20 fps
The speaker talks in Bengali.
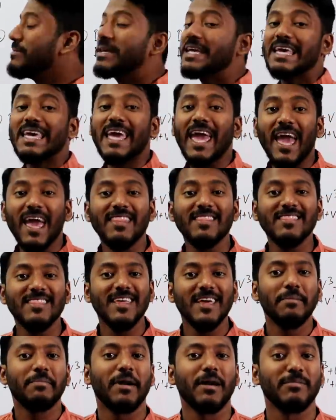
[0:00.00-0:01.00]
জায়গায় আমি ক্যান
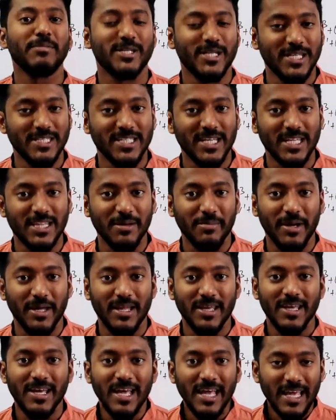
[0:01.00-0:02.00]
দিয়ে পারমিশন চাইতে
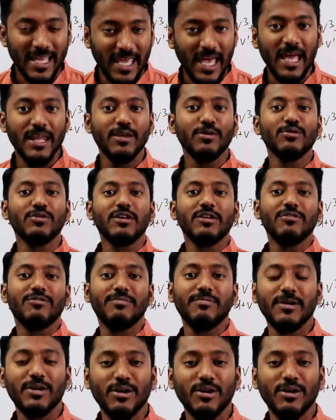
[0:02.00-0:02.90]
পারি ক্যান ইউ গিভ